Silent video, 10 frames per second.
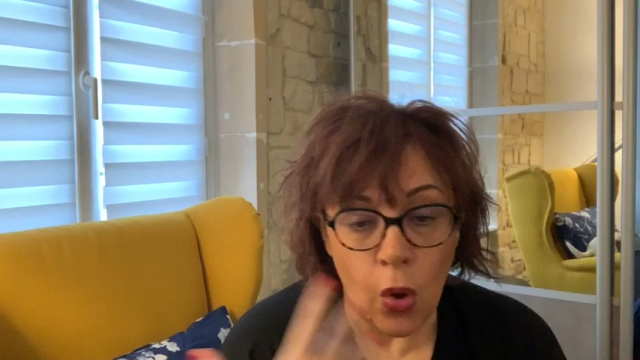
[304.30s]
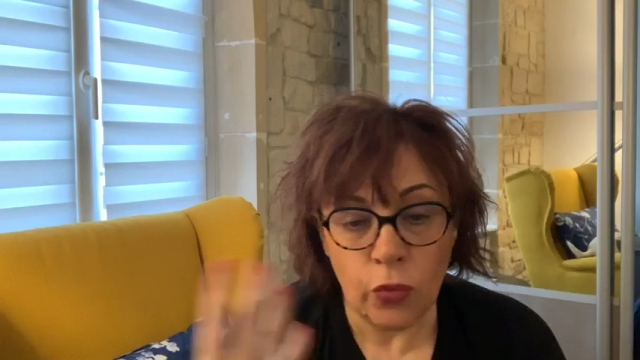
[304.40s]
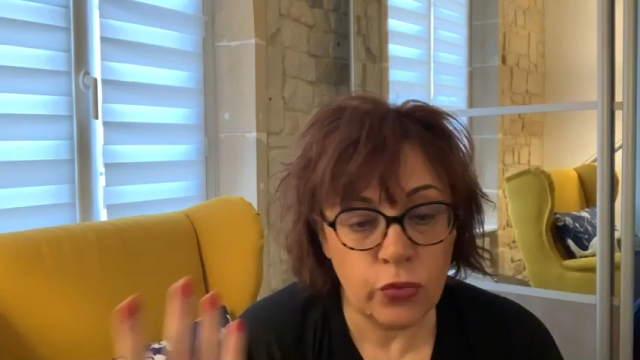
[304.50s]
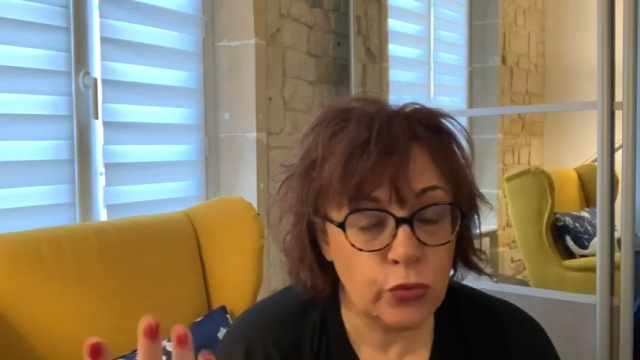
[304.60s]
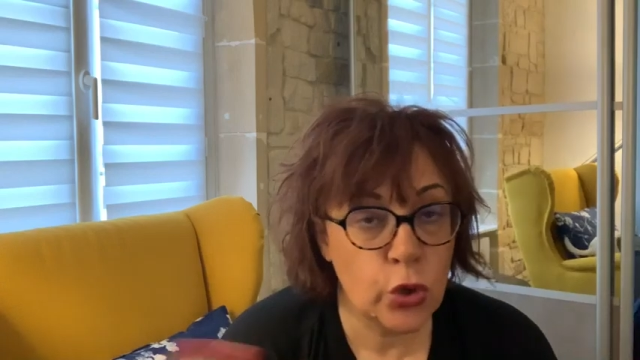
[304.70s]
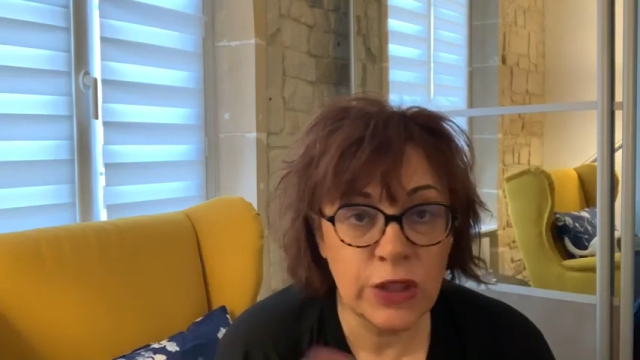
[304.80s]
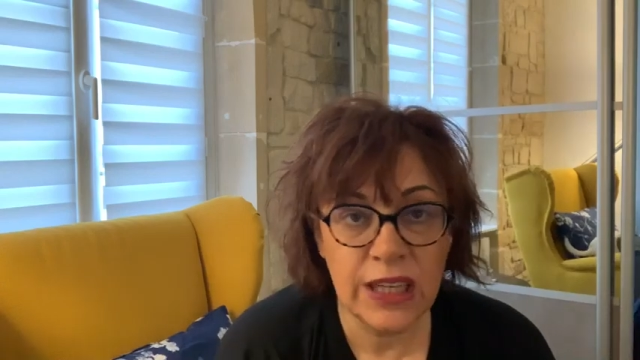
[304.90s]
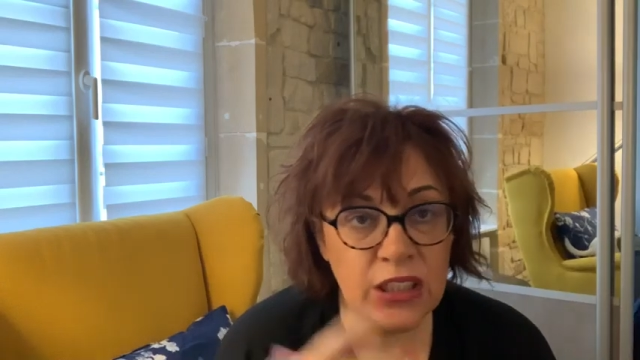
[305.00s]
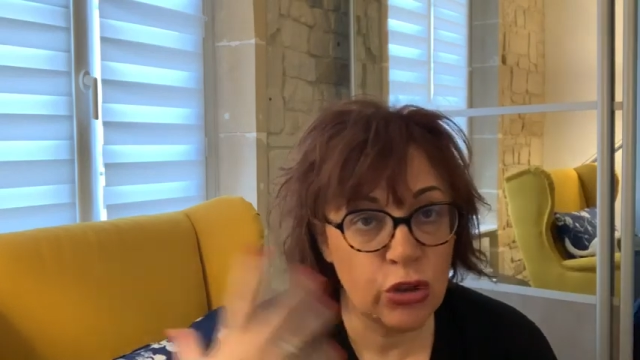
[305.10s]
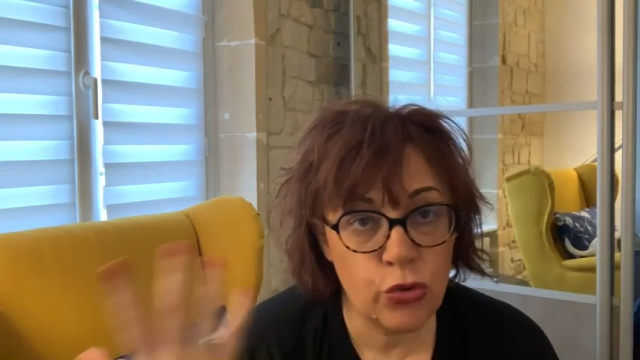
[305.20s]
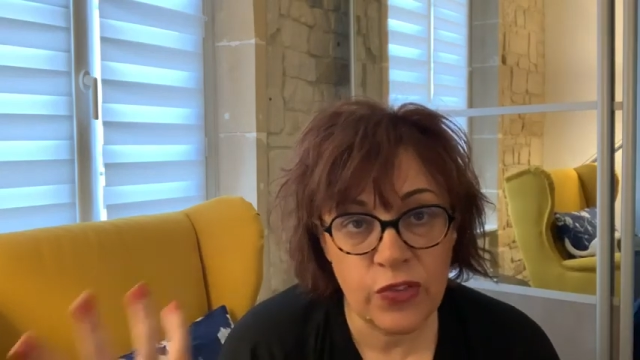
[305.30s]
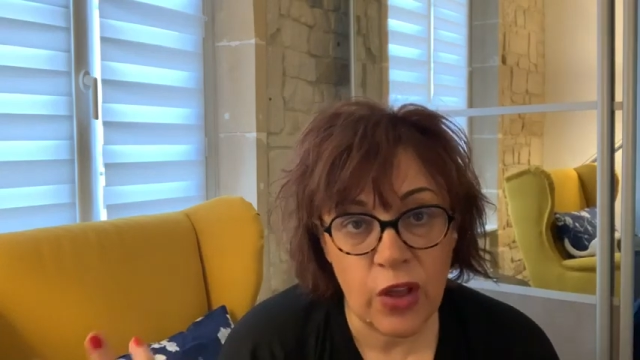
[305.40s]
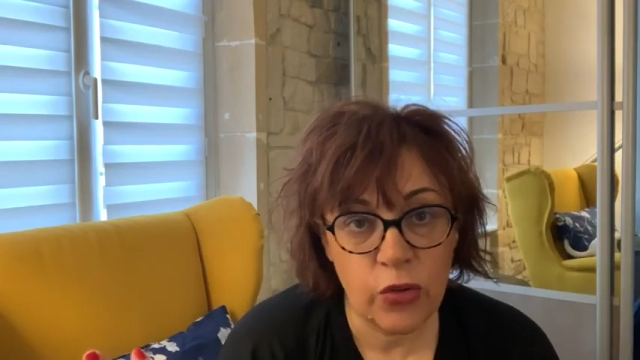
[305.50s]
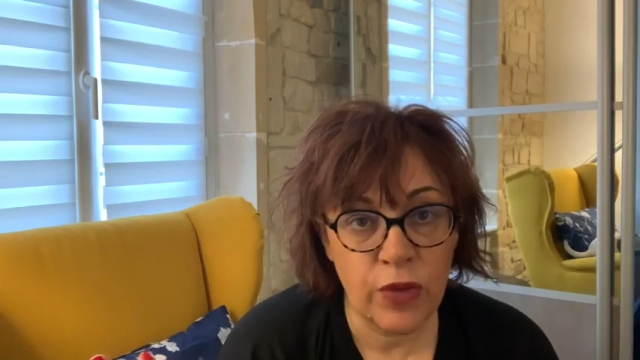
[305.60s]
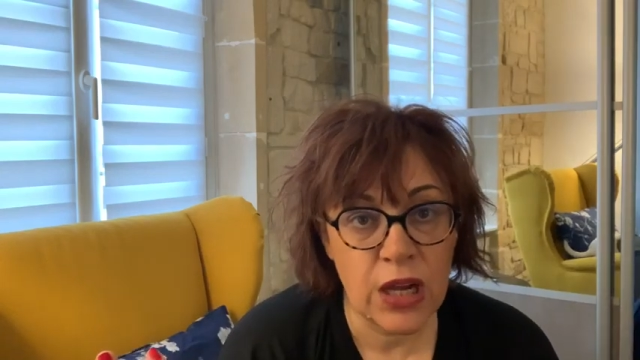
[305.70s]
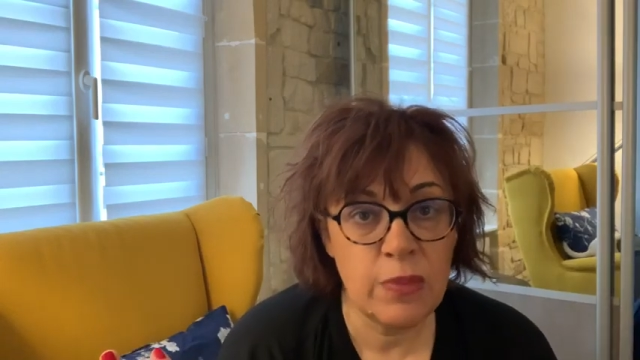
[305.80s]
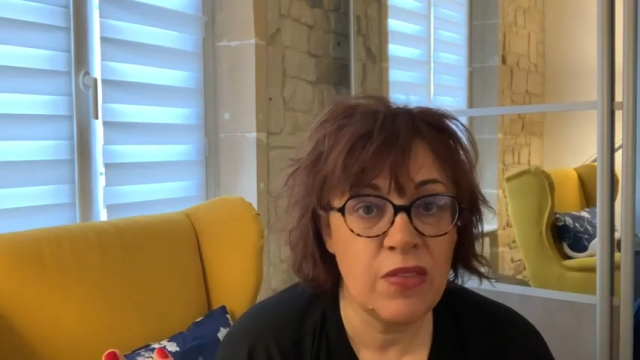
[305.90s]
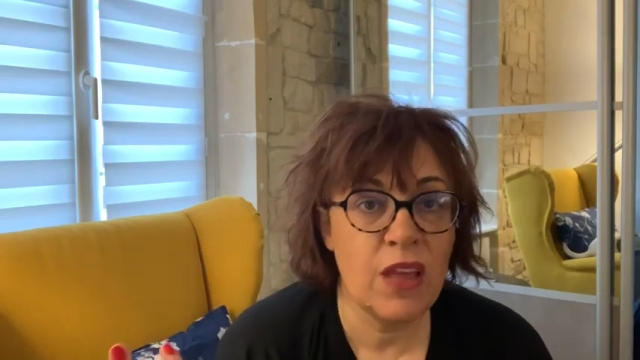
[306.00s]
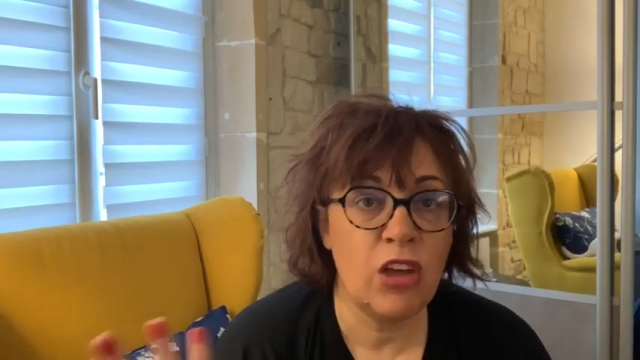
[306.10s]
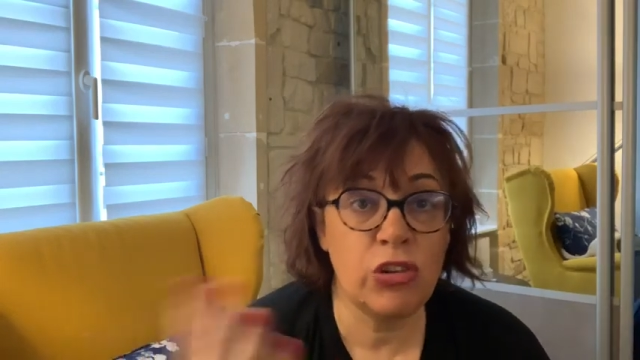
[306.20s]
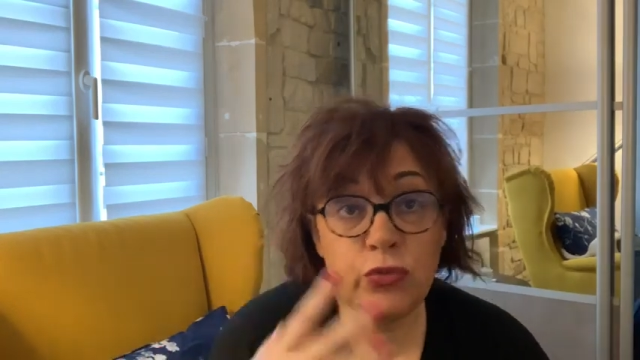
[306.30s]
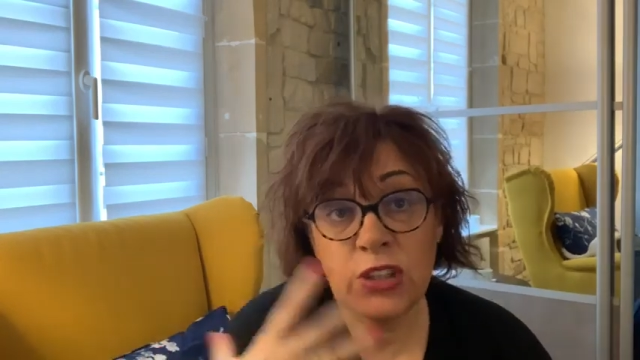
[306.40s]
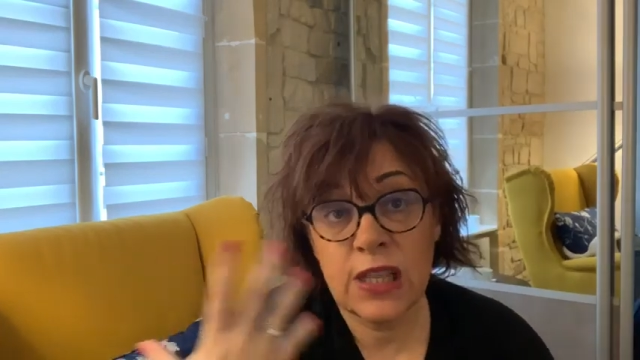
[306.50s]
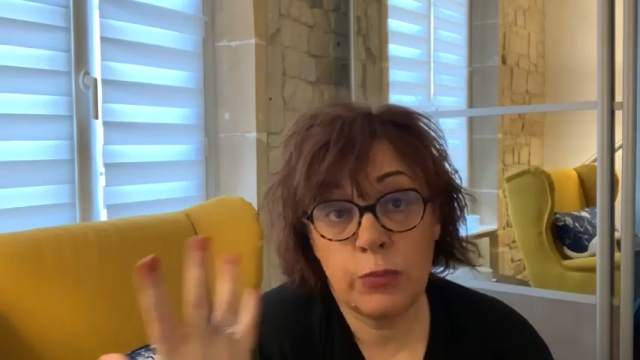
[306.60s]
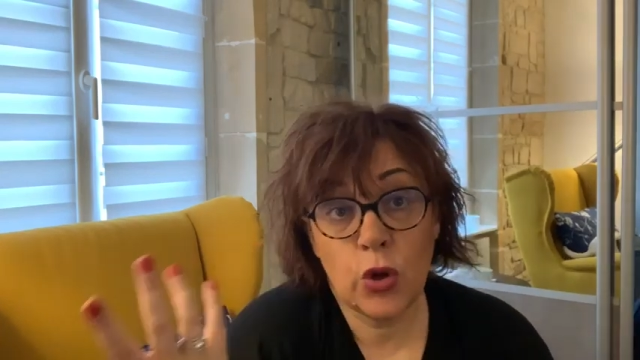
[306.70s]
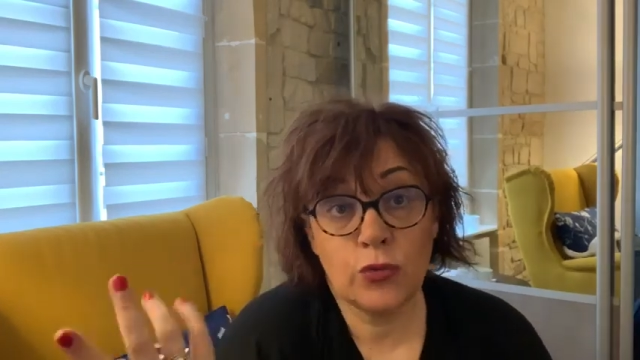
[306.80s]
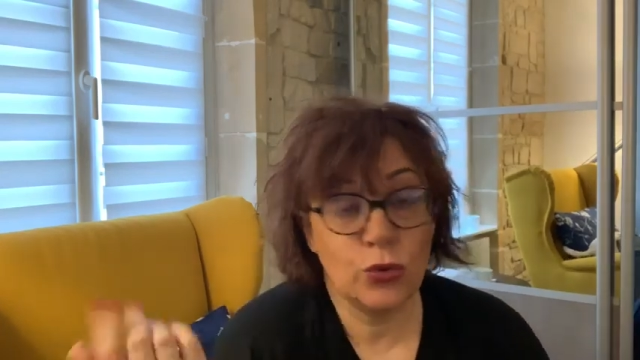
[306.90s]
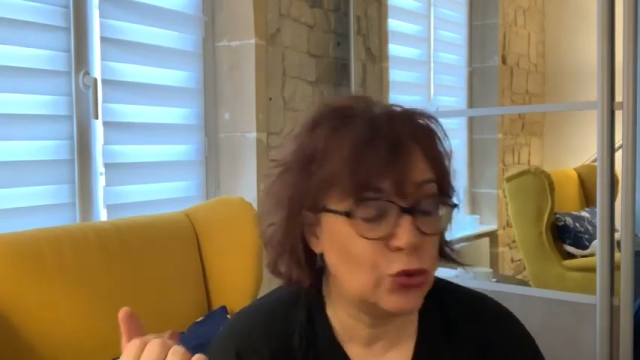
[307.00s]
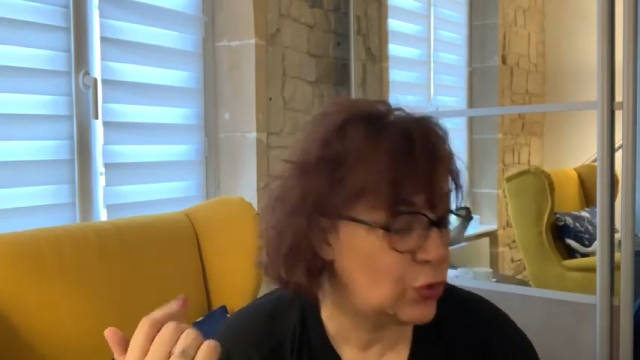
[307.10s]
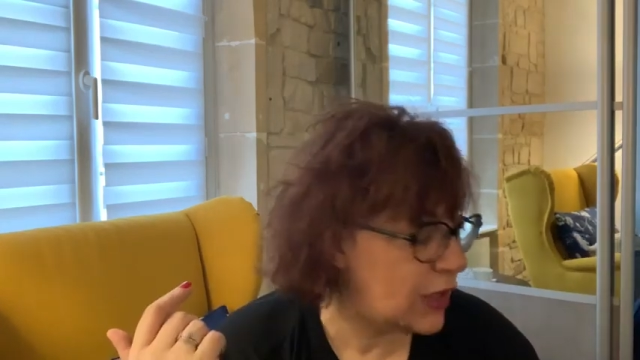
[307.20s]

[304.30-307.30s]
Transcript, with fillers: vous vous connectez juste à recevoir les messages et vous adaptez en fonction de la